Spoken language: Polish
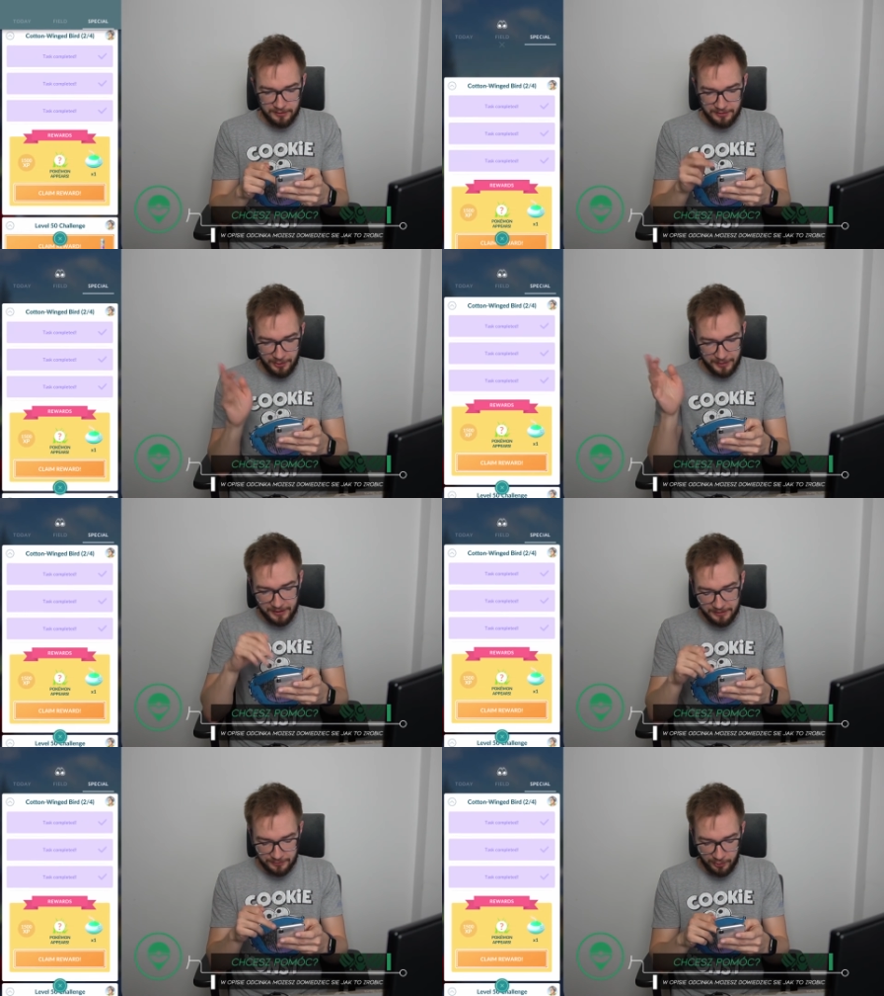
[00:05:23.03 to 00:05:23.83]
Dobra,
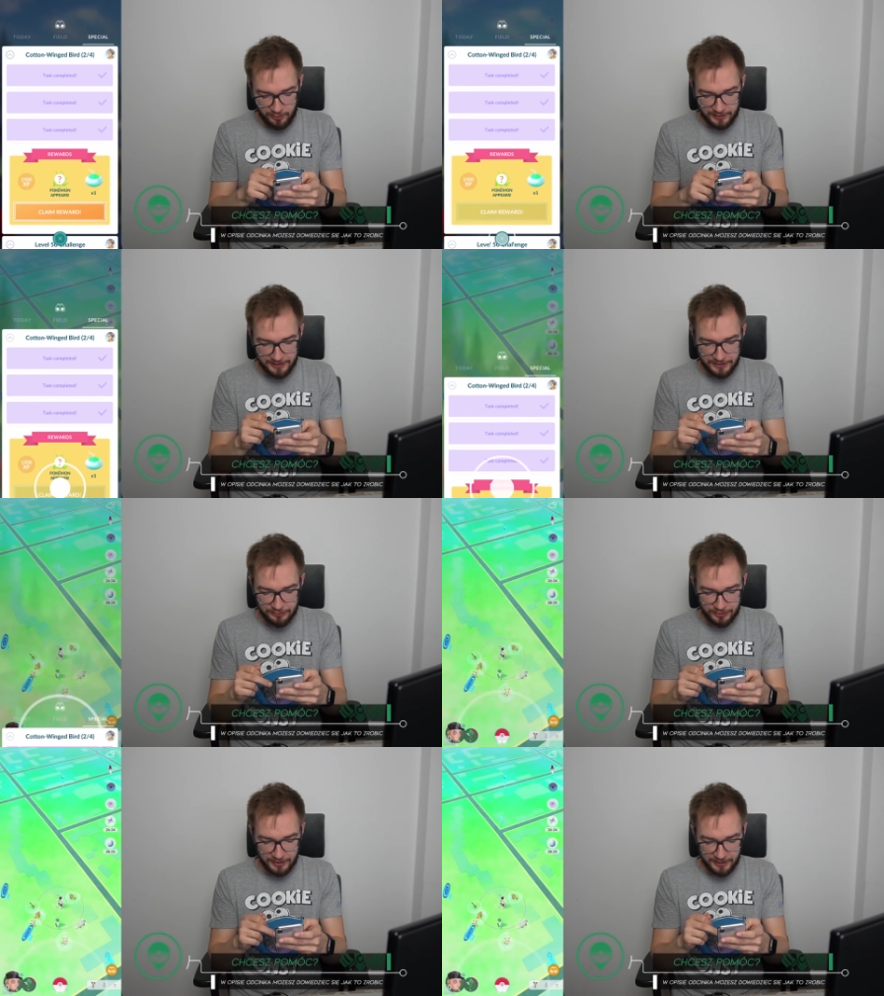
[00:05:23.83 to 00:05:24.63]
to kiedy
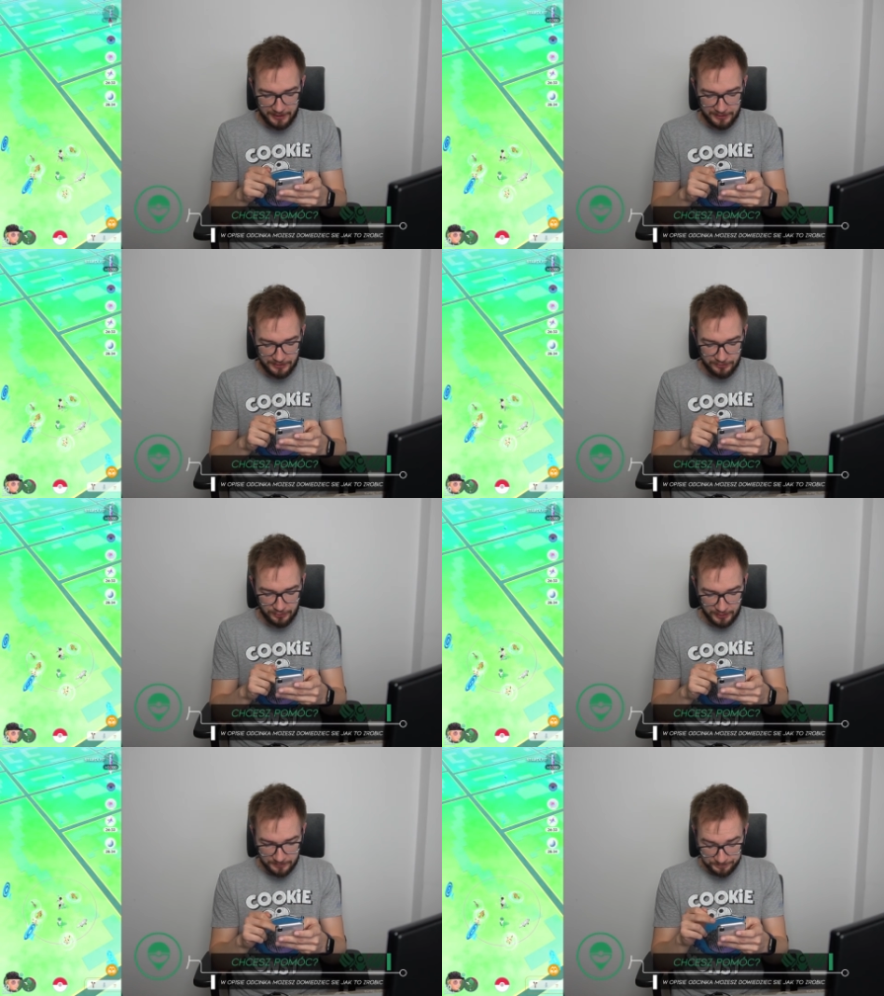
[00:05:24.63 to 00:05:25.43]
indziej, kiedy
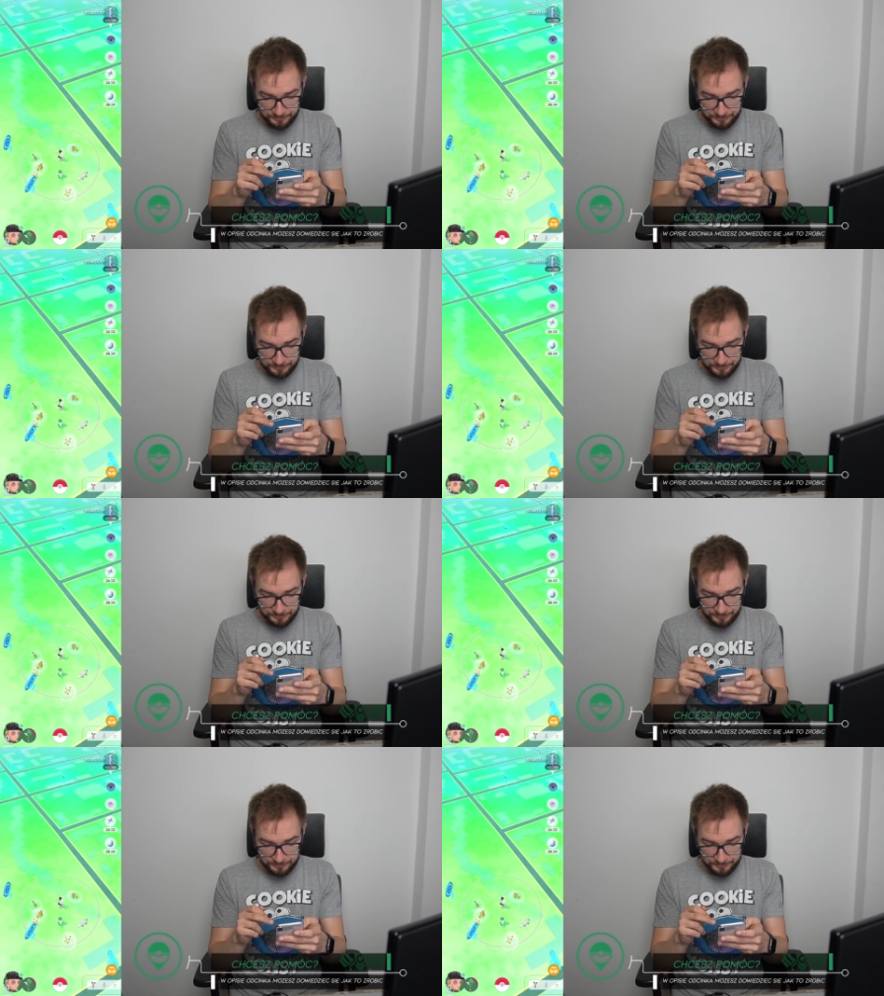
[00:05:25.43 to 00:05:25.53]
indziej.